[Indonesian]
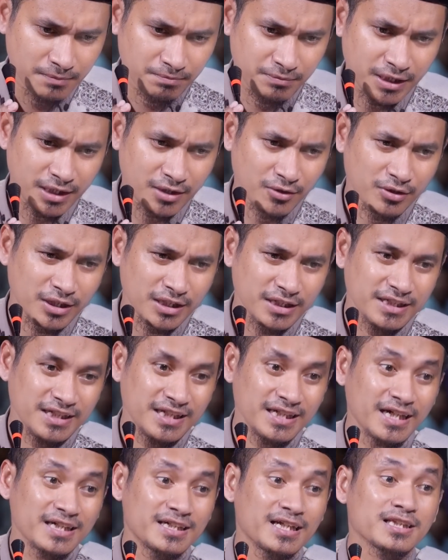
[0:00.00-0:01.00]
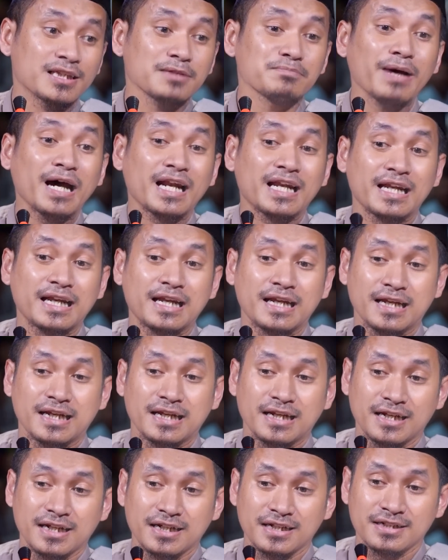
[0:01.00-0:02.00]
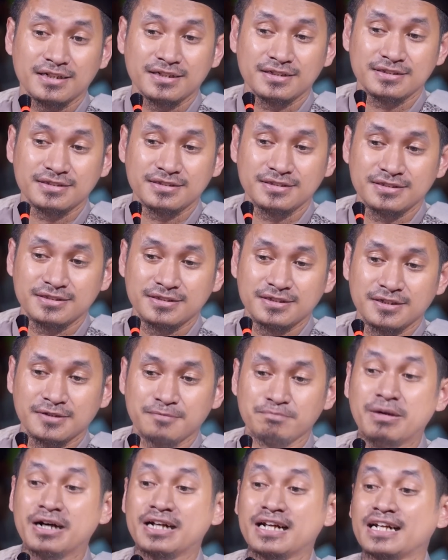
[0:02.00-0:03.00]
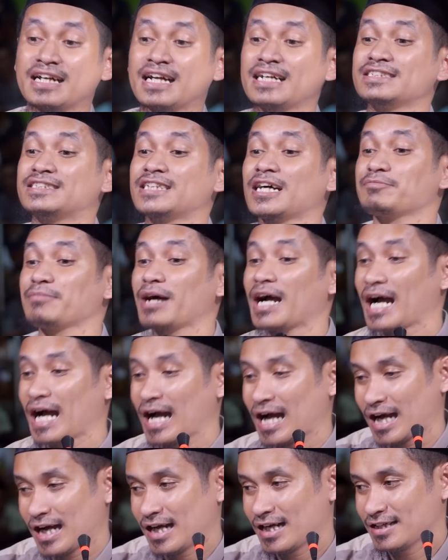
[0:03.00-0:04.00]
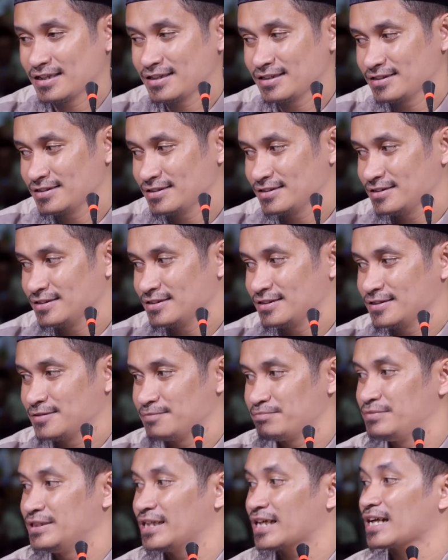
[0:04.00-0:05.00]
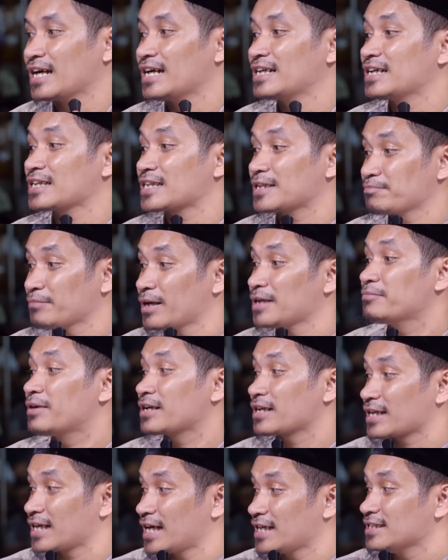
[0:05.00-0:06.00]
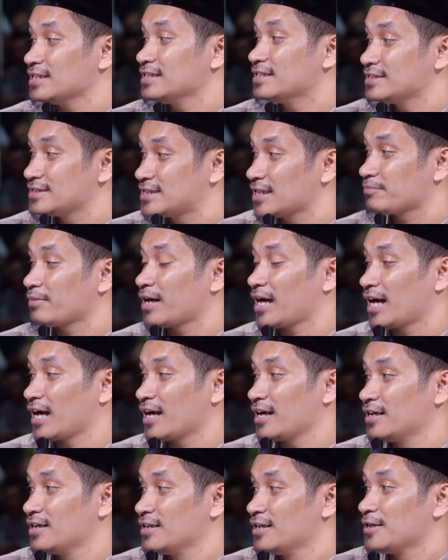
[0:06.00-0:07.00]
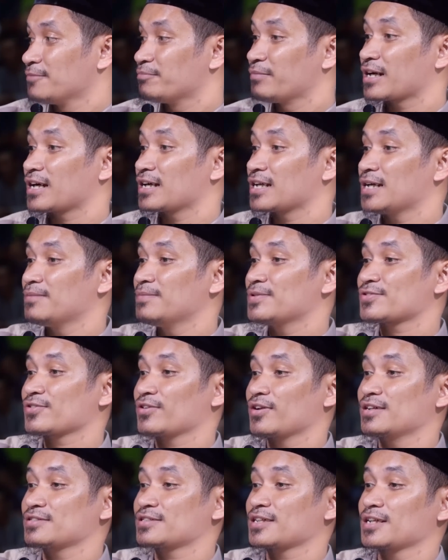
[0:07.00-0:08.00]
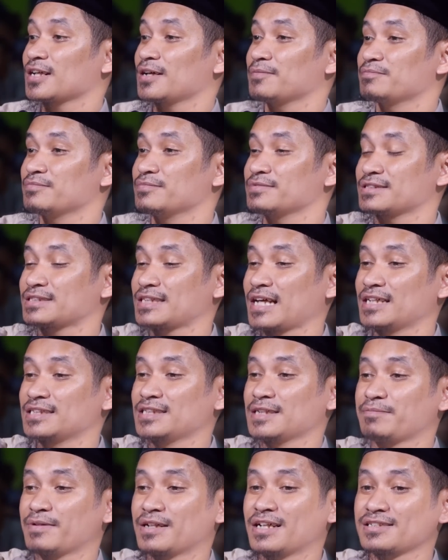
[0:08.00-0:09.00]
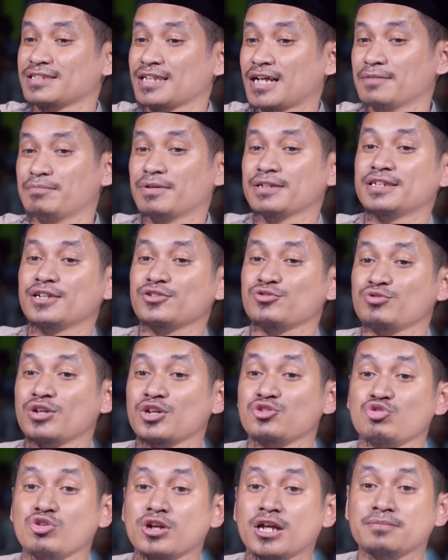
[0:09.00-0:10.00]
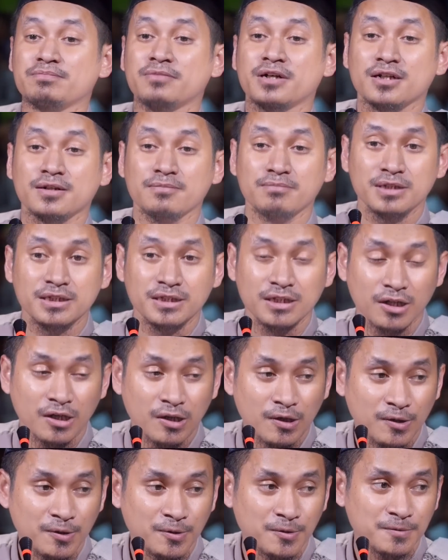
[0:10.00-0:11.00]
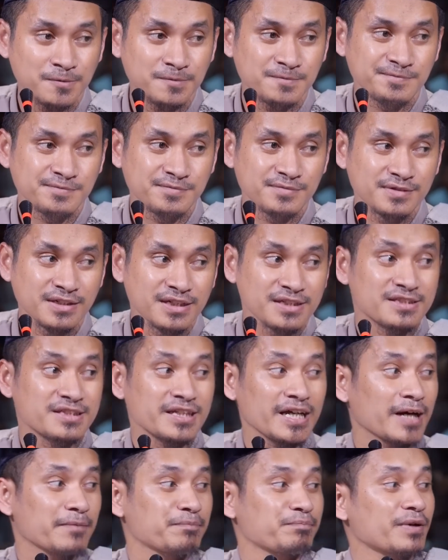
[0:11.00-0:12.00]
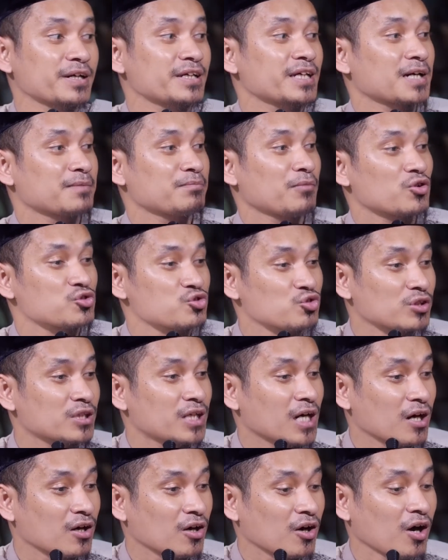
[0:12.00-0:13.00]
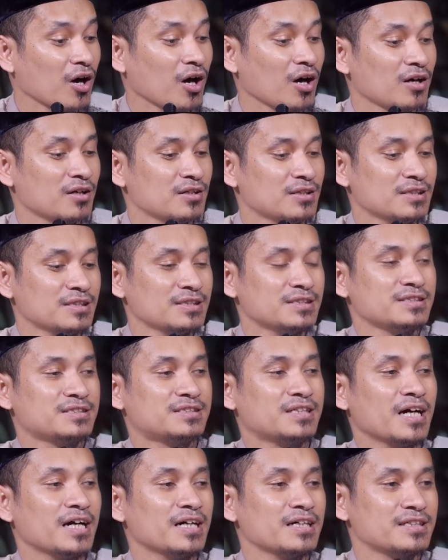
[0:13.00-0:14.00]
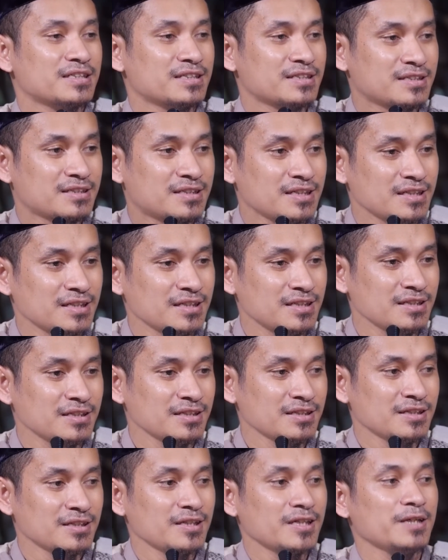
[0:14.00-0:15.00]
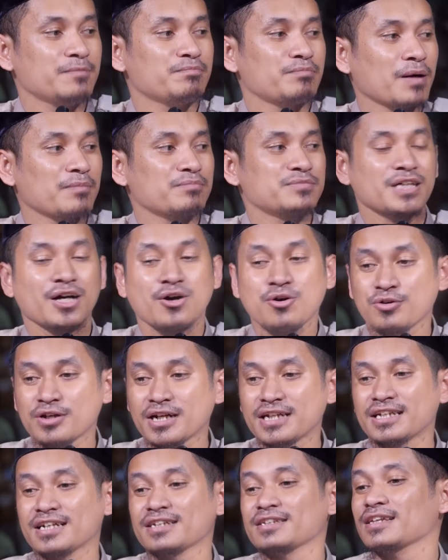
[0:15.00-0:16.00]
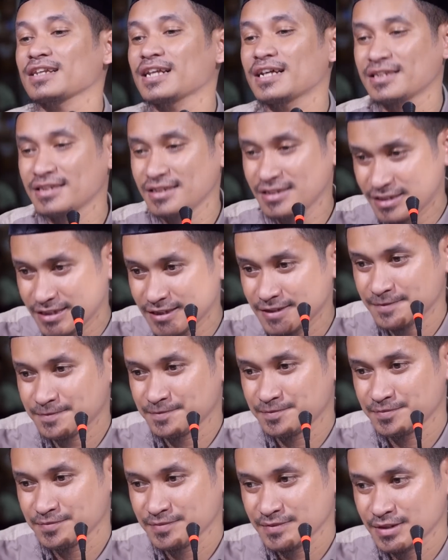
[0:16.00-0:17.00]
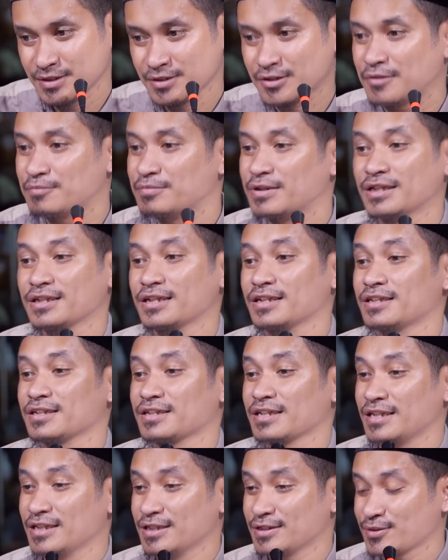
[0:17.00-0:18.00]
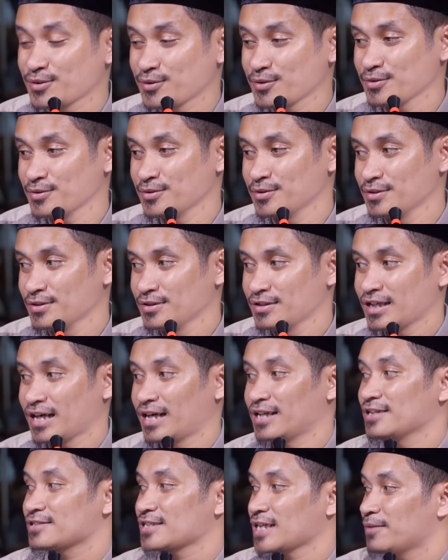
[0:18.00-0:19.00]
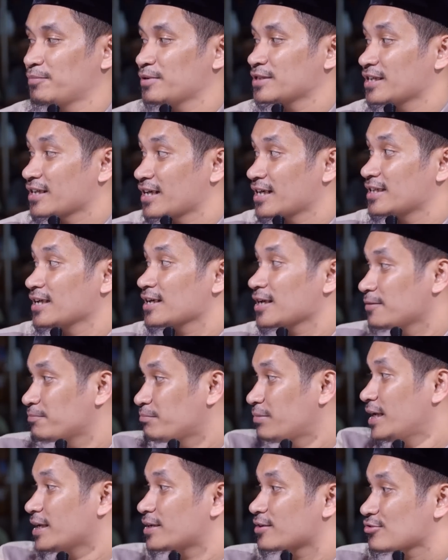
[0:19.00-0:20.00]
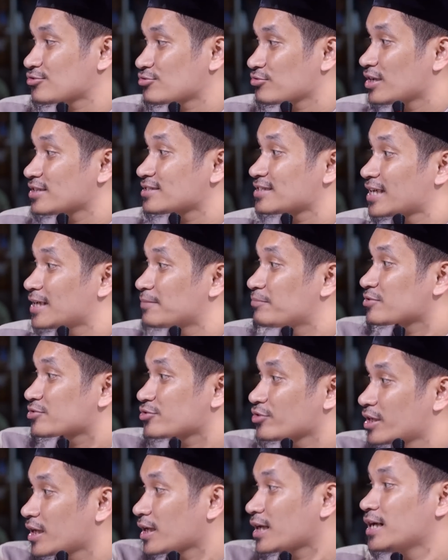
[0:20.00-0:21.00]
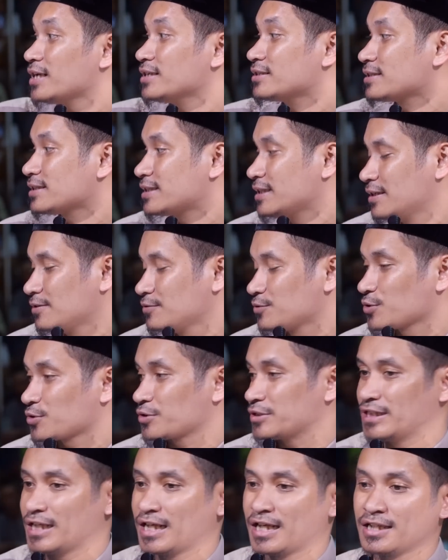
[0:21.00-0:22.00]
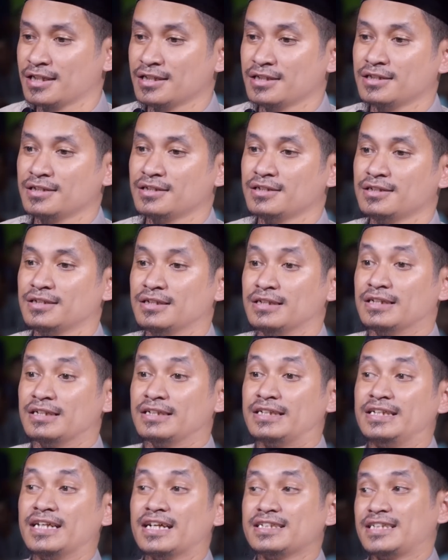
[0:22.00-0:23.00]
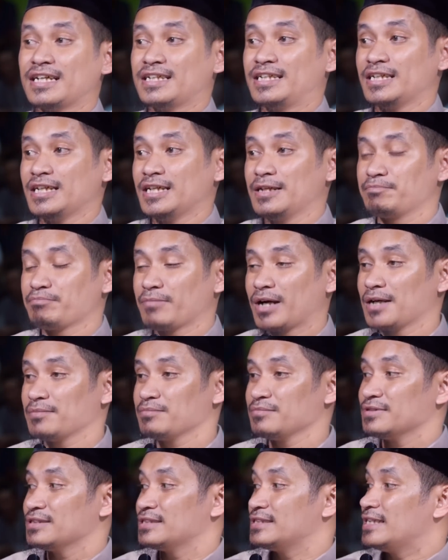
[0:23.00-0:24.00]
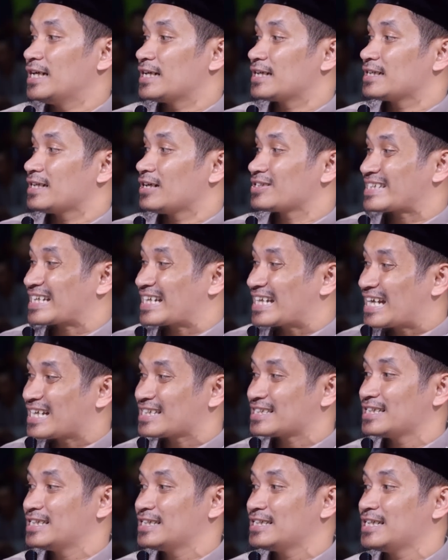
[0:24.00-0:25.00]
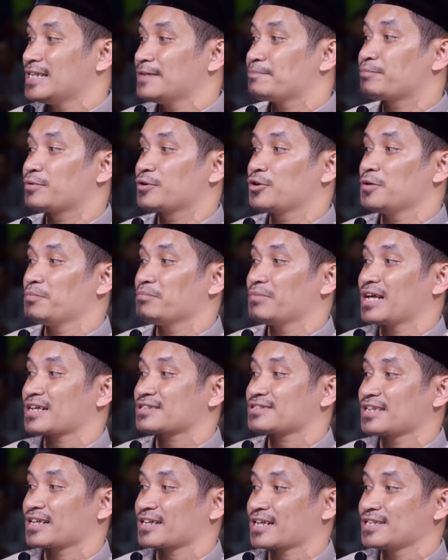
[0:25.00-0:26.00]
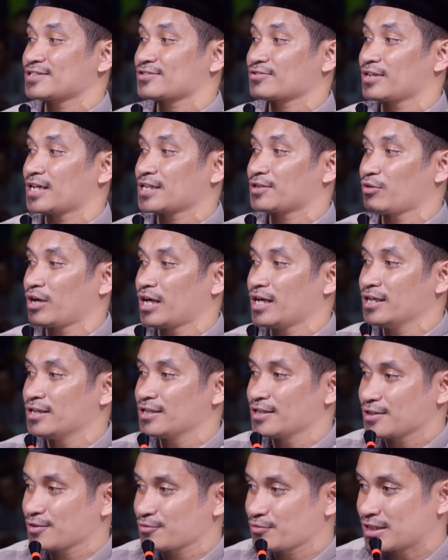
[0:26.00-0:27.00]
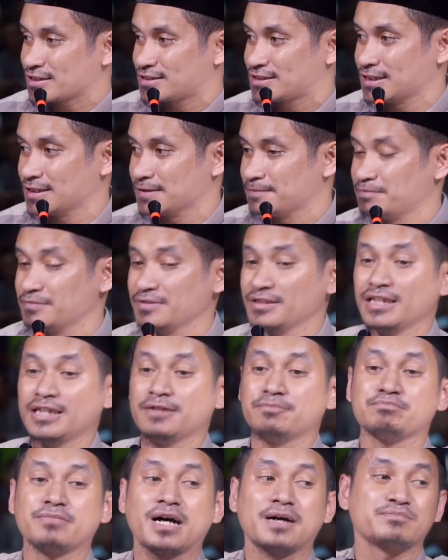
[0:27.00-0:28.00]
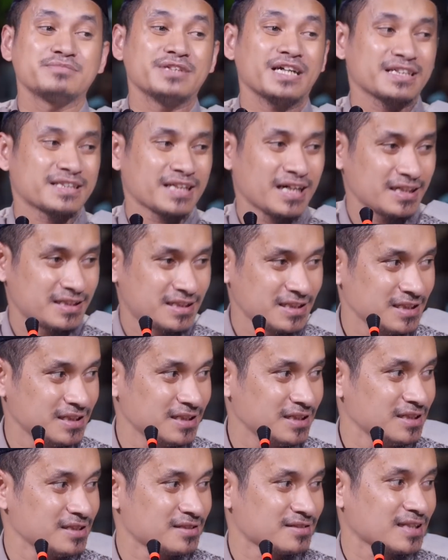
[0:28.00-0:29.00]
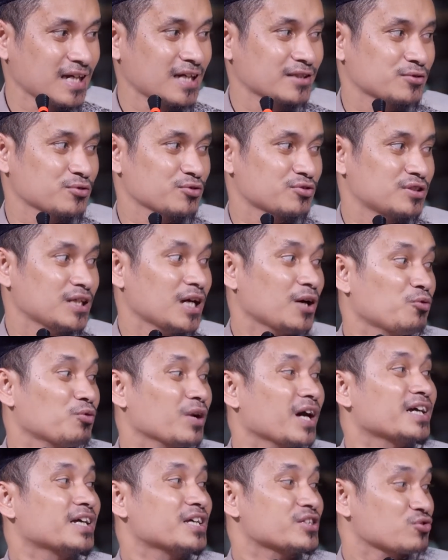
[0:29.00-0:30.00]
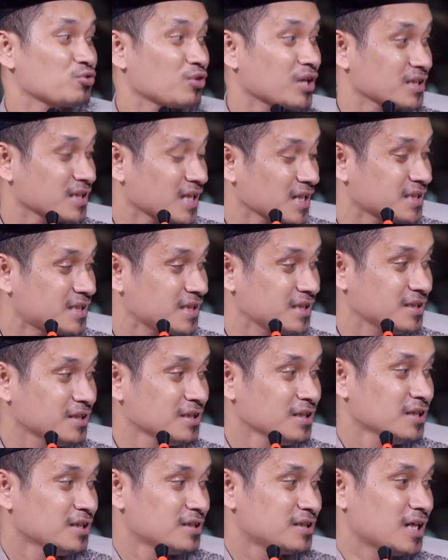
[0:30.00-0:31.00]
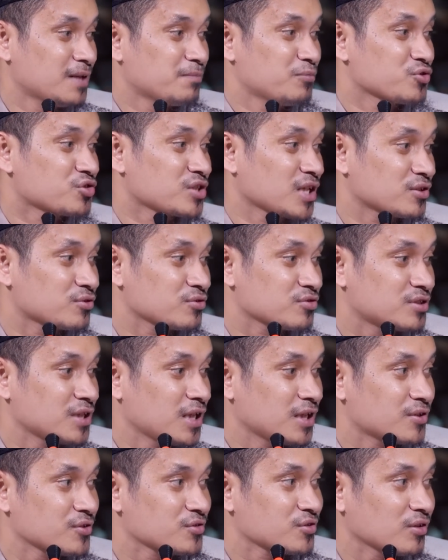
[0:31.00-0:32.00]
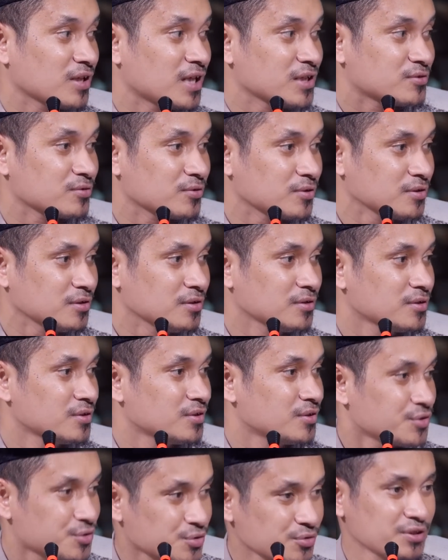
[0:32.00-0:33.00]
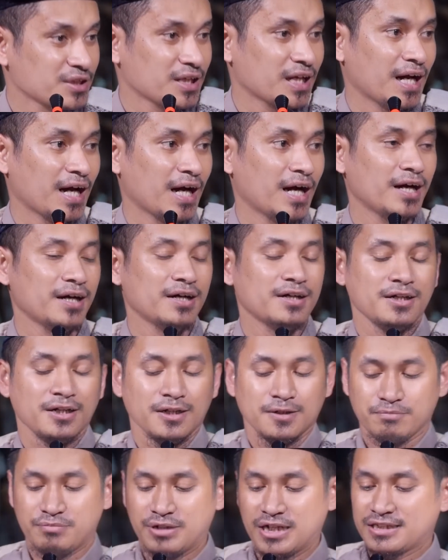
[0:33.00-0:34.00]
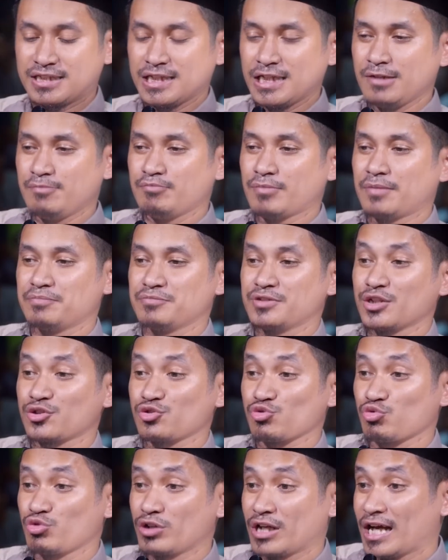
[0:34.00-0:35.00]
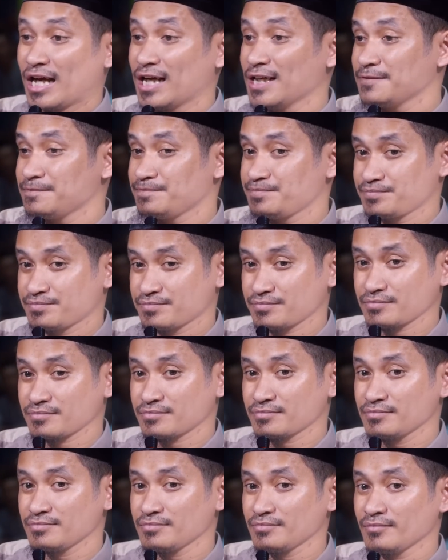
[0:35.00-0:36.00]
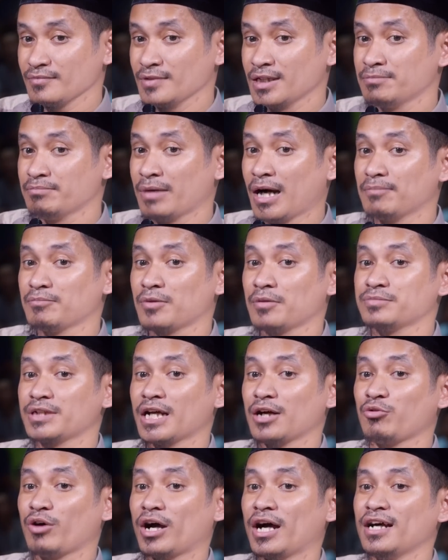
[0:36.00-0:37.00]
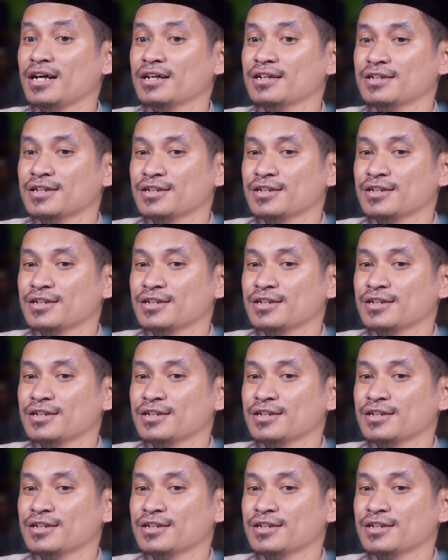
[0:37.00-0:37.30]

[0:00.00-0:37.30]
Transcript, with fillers: Biar orang ini ada teman barengan jamaah. Biar ada teman barengan jamaah. Maka Nabi SAW tanya pada sahabat yang sudah sholat bareng beliau, siapa yang mau sodakoh jadi imamnya orang yang telat ini. Kemudian ketika itu ada sahabat yang katakan, baik Rasulullah saya bersodakah untuknya. Dia jadi imam yang telat ini belum melaksanakan sholat wa wajib. Imamnya tadi statusnya ulangi sholat lagi. Namun statusnya itu sholat sun sunnah. Berarti imamnya sunnah, makmumnya wa